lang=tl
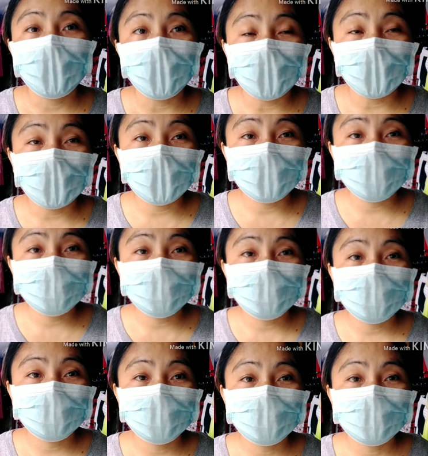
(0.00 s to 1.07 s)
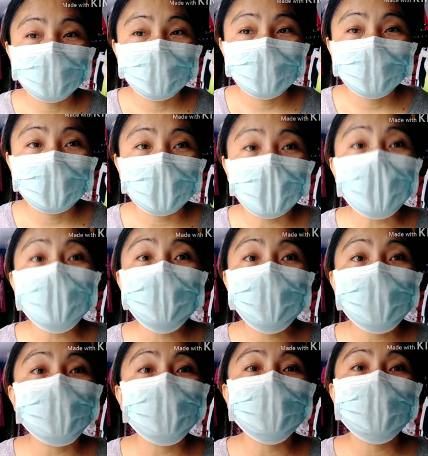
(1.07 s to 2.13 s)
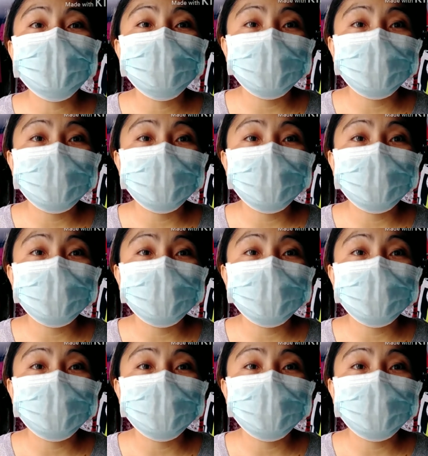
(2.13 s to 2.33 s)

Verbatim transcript: at rock salt